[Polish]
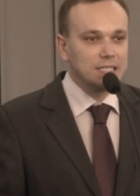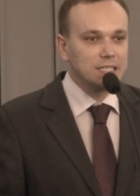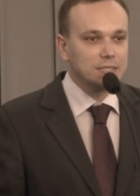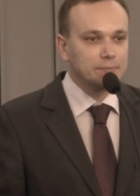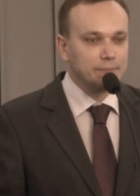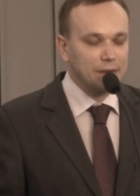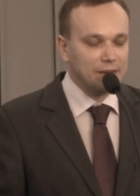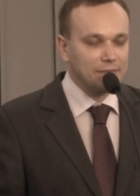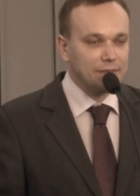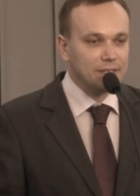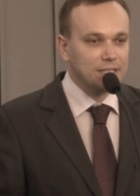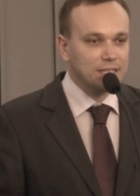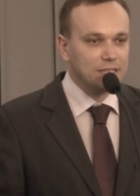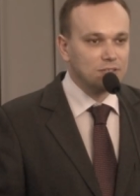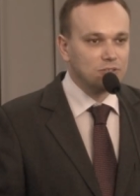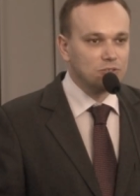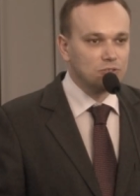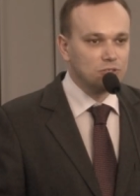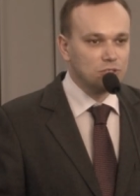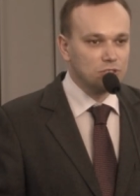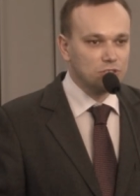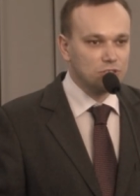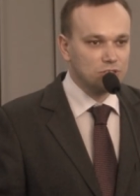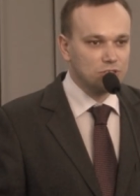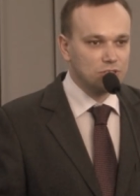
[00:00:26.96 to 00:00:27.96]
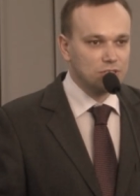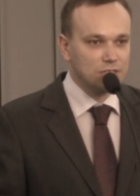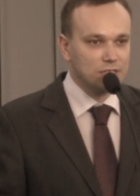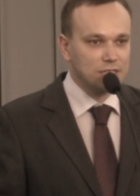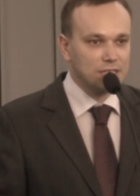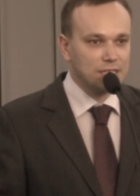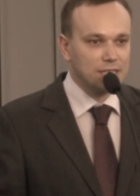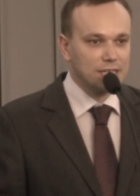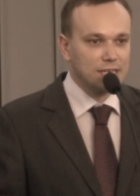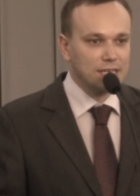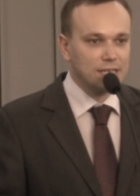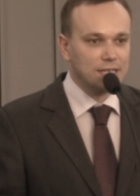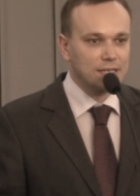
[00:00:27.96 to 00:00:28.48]
Sprawa ta
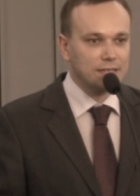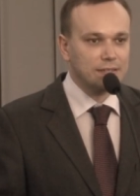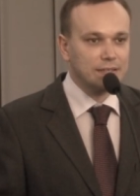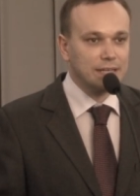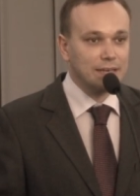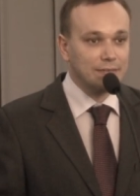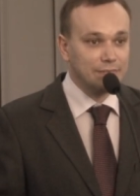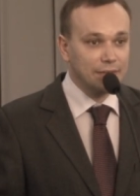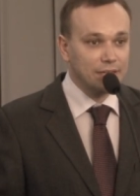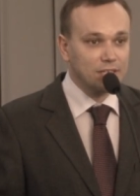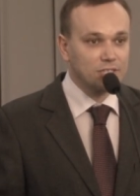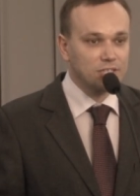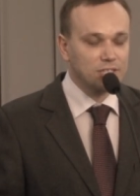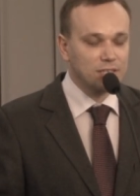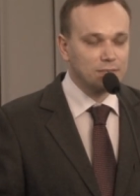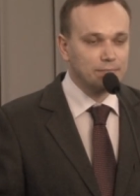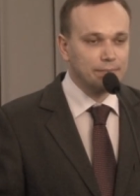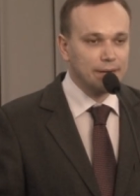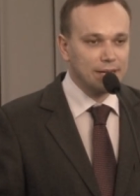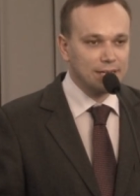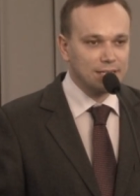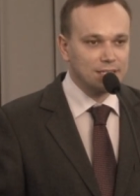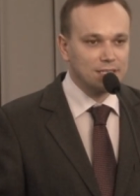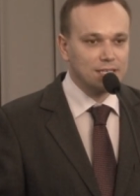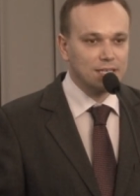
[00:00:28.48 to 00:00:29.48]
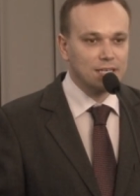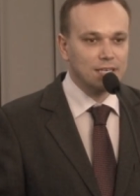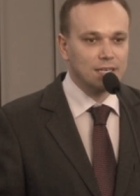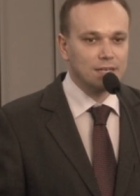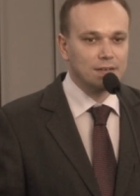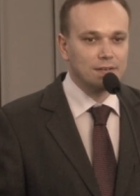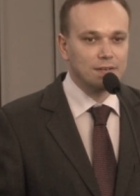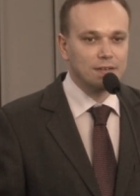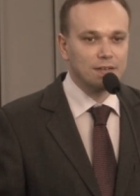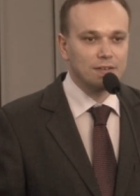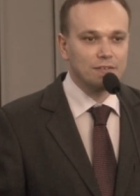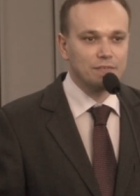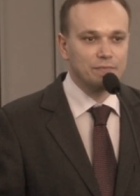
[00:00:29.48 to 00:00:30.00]
dotyczy największej partii
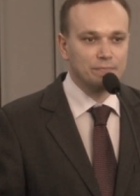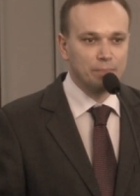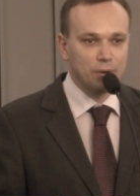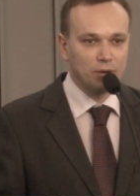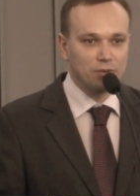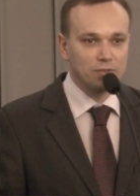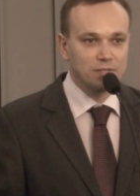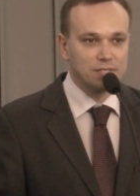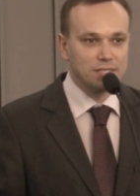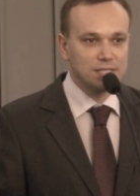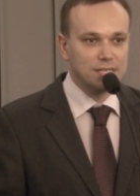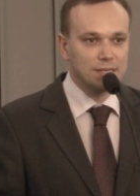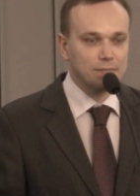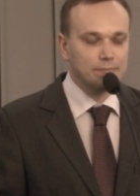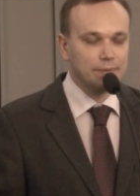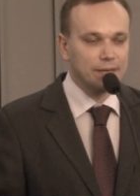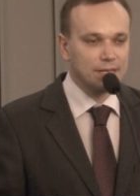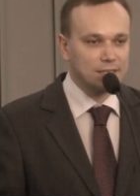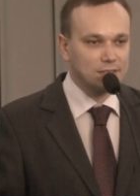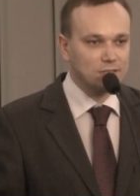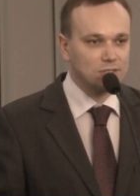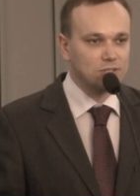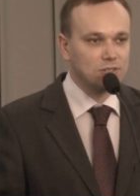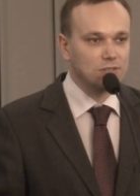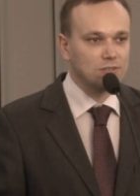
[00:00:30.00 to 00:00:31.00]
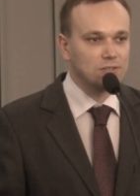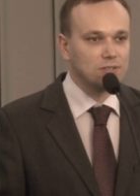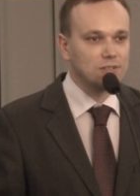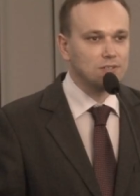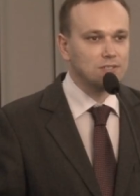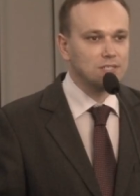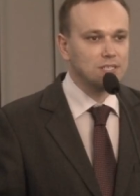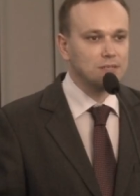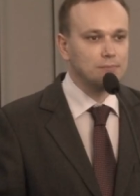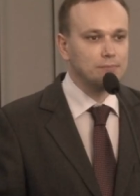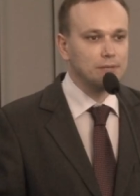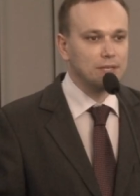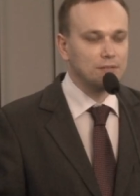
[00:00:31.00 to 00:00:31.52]
e, w Polsce, partii
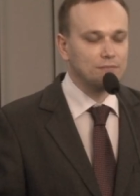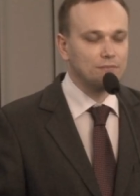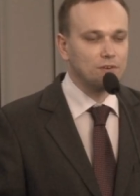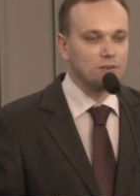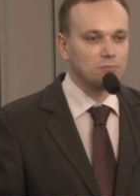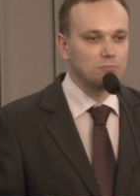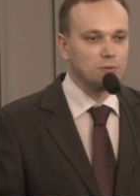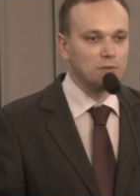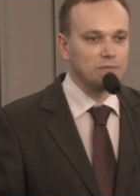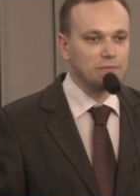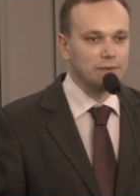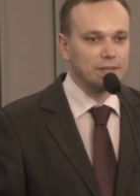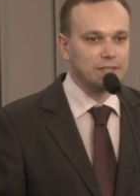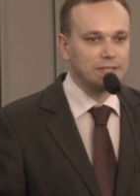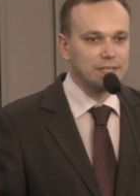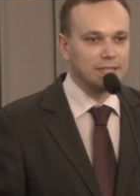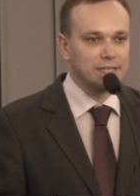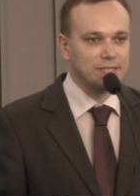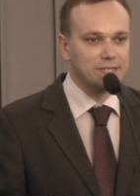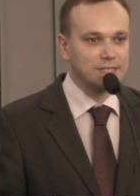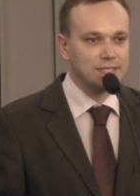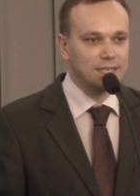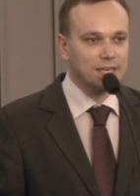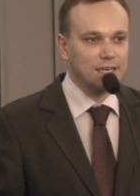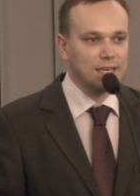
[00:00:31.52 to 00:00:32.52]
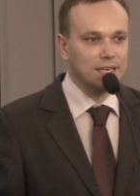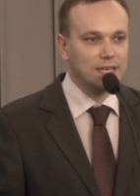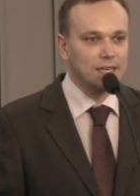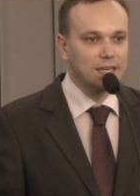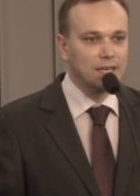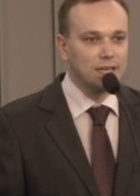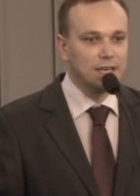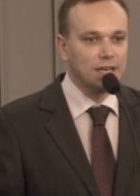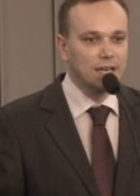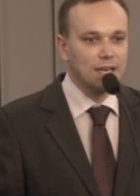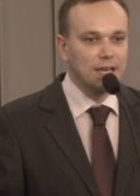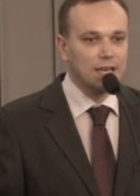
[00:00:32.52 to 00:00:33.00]
rządzącej Platformy Obywatelskiej.